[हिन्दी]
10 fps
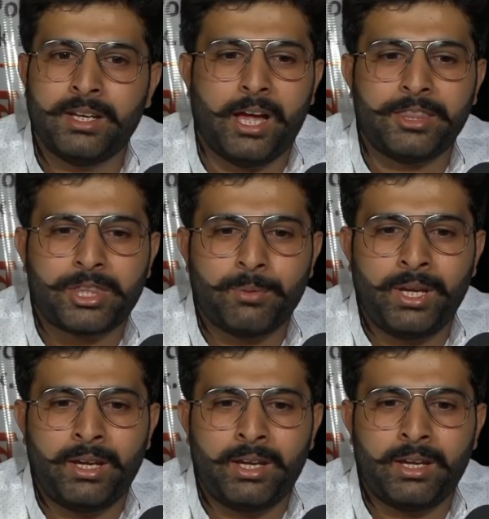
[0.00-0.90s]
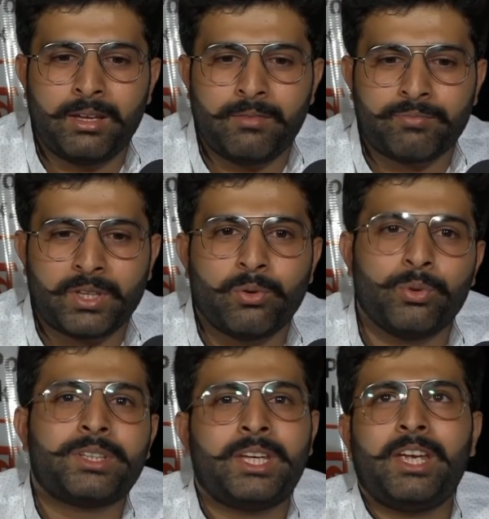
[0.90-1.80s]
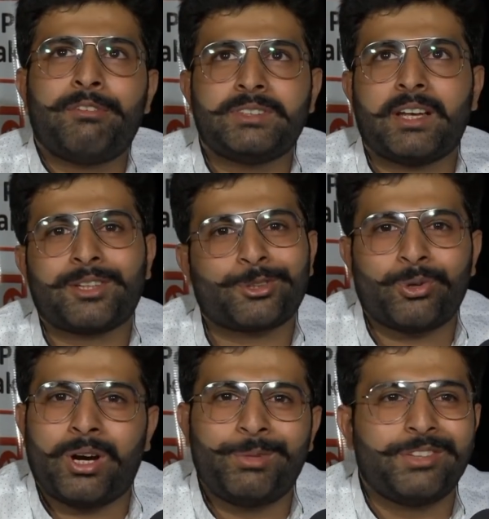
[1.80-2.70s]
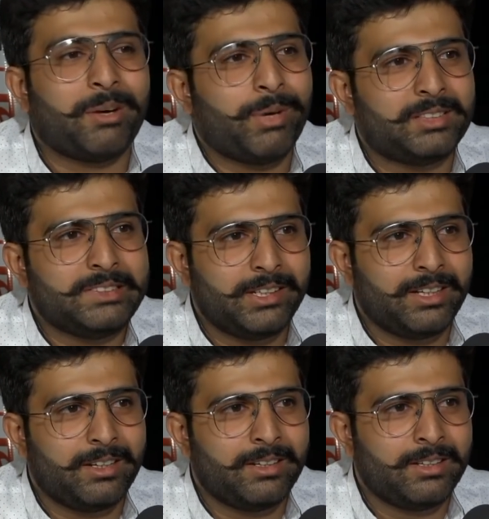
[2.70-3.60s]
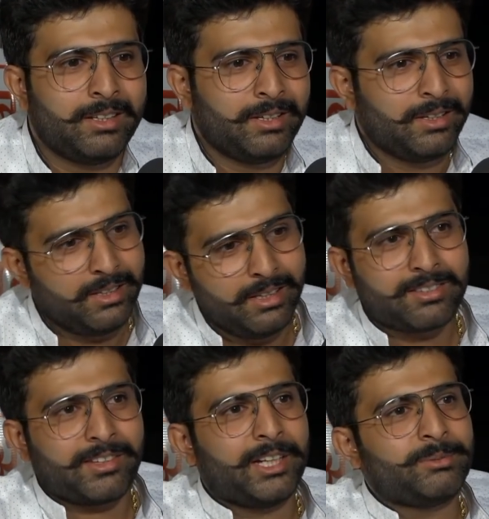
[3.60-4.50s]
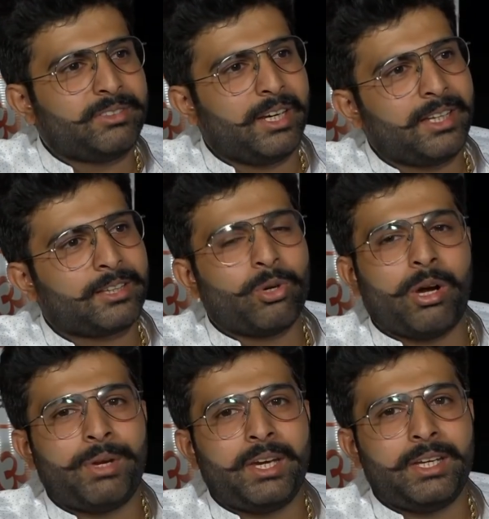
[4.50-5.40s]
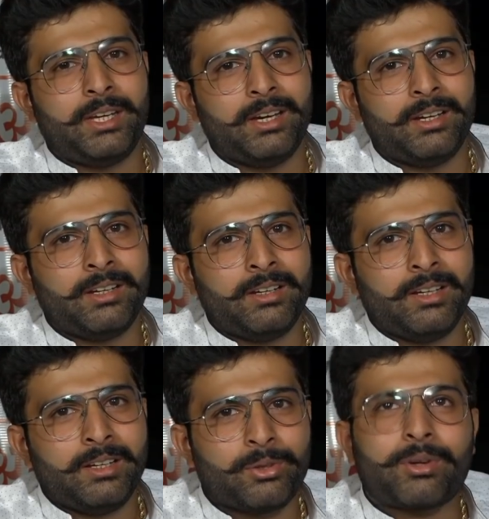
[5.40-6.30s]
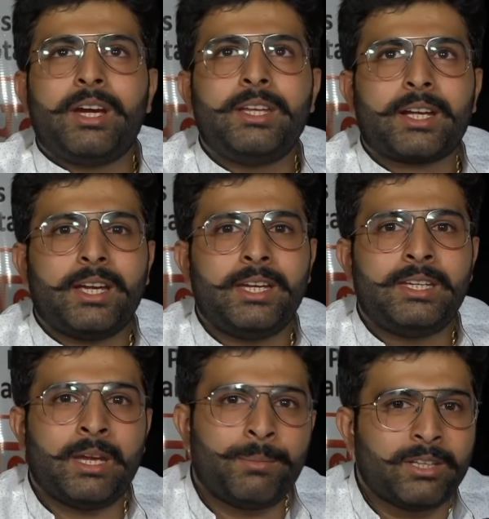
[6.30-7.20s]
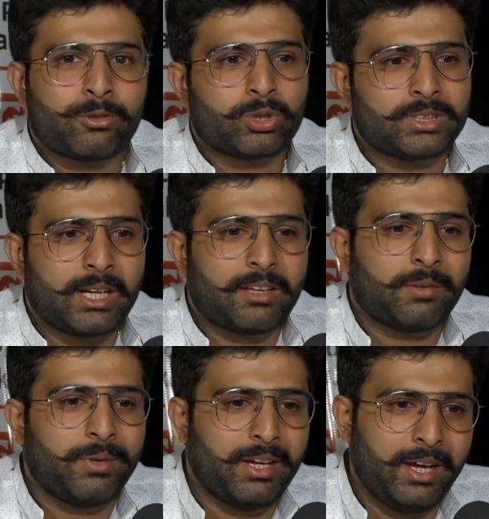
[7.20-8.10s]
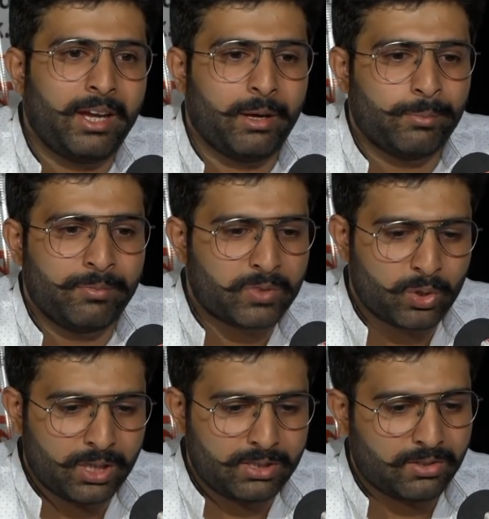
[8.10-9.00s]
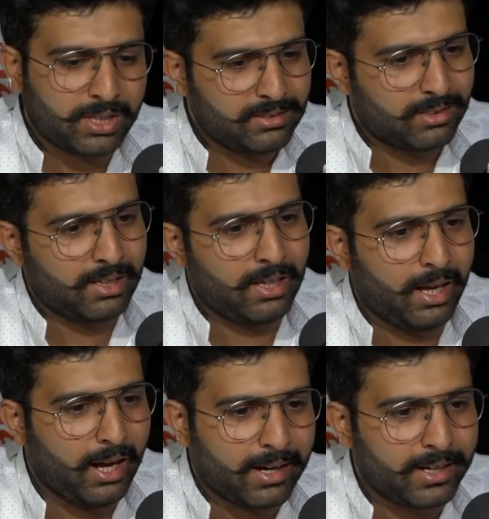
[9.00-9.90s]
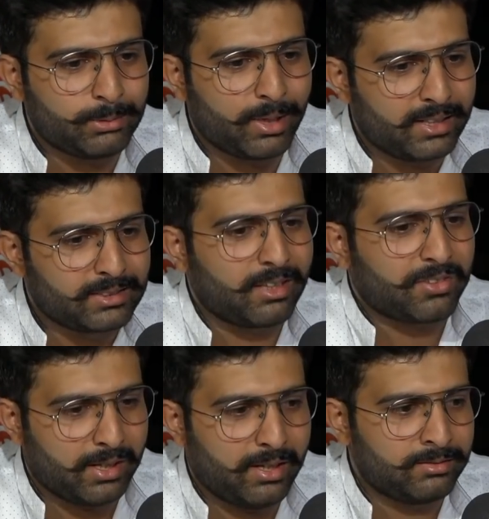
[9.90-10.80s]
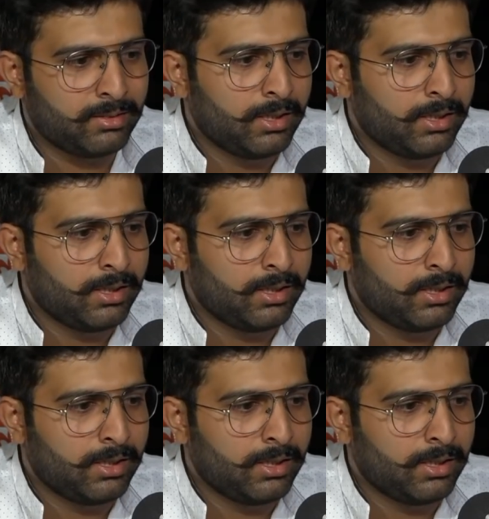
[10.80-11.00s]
अंत में उनकी ये विरासत तो हम ही संभाल रहे हैं इस शहर में रहना तो हमें ही है तो कहीं ना कहीं ये भी सोचने का समय है अब क्योंकि जिस तरह से अगल बगल के शहर